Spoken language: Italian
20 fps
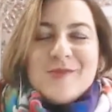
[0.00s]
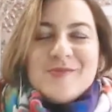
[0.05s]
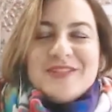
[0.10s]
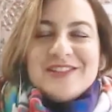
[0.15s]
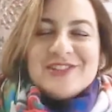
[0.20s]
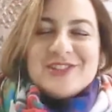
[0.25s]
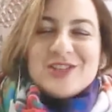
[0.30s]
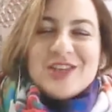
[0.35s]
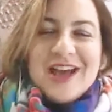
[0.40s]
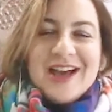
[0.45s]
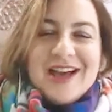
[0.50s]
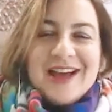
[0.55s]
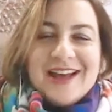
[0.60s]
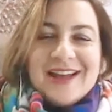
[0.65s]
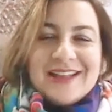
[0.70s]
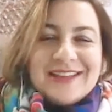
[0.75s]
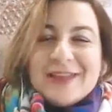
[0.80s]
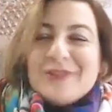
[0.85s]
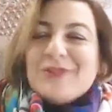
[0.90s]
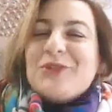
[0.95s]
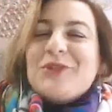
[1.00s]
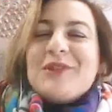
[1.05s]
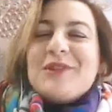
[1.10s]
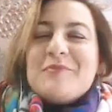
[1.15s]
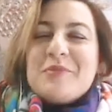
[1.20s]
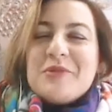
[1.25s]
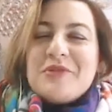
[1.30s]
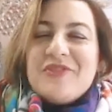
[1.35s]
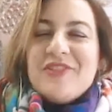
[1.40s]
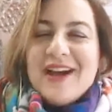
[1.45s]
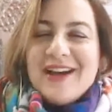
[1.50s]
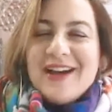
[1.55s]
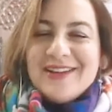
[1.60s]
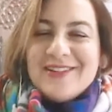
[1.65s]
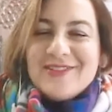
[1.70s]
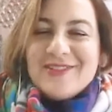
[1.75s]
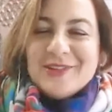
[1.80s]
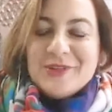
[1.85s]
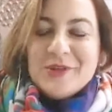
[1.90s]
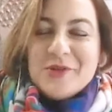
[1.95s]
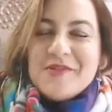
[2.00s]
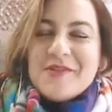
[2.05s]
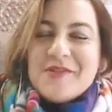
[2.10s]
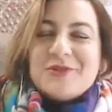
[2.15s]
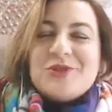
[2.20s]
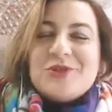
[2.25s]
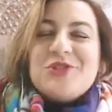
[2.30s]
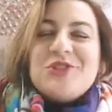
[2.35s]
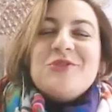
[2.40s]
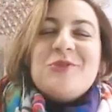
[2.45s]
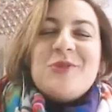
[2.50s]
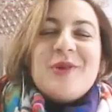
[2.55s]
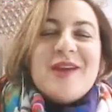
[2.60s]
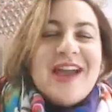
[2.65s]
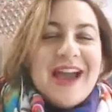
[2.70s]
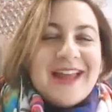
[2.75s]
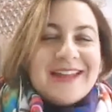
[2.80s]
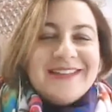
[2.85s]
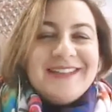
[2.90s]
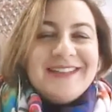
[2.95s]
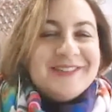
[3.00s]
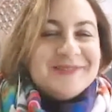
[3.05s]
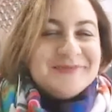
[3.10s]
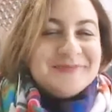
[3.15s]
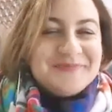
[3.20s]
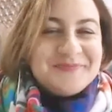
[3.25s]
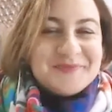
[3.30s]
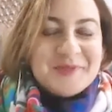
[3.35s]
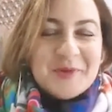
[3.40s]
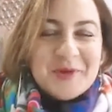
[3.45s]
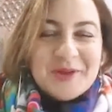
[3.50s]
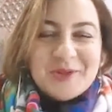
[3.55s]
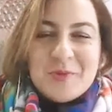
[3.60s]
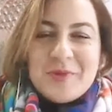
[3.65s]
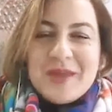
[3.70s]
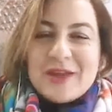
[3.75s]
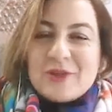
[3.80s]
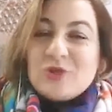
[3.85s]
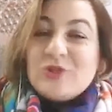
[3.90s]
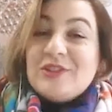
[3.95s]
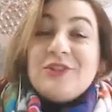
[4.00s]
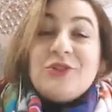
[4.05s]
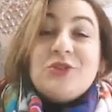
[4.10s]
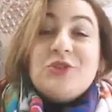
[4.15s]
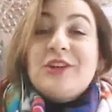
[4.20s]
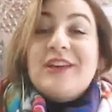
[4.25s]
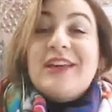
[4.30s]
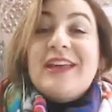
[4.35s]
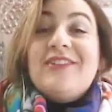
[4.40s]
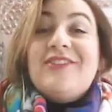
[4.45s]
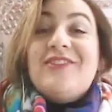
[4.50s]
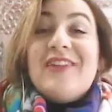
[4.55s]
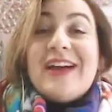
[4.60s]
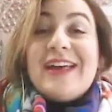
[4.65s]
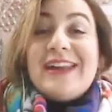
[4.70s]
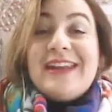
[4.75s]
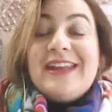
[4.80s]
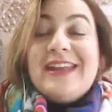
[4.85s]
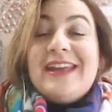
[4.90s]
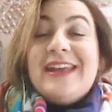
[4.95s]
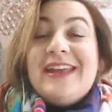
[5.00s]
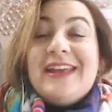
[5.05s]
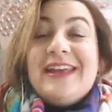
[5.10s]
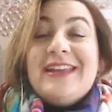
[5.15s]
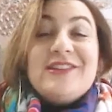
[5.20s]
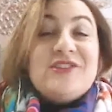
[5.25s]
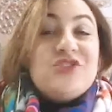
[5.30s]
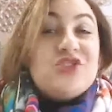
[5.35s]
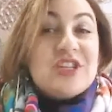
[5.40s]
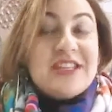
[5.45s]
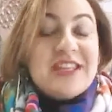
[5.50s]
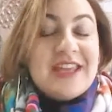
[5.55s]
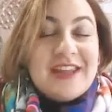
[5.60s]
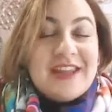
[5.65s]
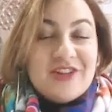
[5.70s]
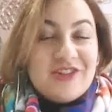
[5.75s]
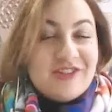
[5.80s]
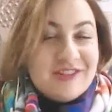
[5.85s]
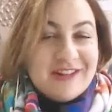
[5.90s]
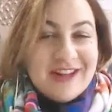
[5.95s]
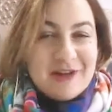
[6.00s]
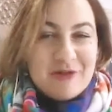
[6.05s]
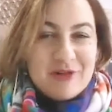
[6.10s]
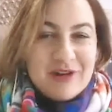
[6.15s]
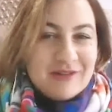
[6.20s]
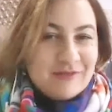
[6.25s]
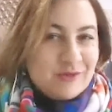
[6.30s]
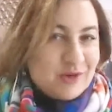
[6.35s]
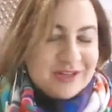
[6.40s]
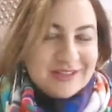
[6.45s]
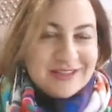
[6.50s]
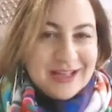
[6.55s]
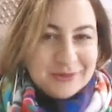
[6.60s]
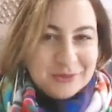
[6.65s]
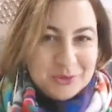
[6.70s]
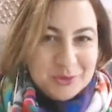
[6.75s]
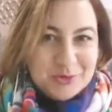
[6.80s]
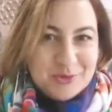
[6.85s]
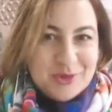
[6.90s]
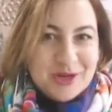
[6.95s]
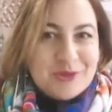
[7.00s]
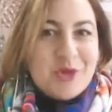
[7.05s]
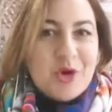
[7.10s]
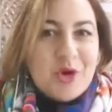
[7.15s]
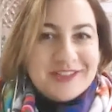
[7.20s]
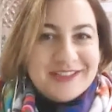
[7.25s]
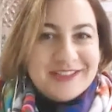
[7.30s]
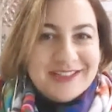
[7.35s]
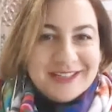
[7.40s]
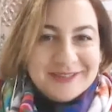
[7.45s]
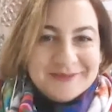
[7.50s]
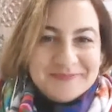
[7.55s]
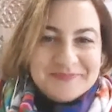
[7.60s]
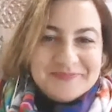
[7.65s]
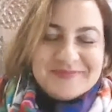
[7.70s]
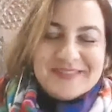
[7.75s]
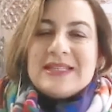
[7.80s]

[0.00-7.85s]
comincia tanto tempo fa, quando avevo 5 anni quando mi hanno detto che fare l'ingegnere non era un lavoro adatto ad una donna,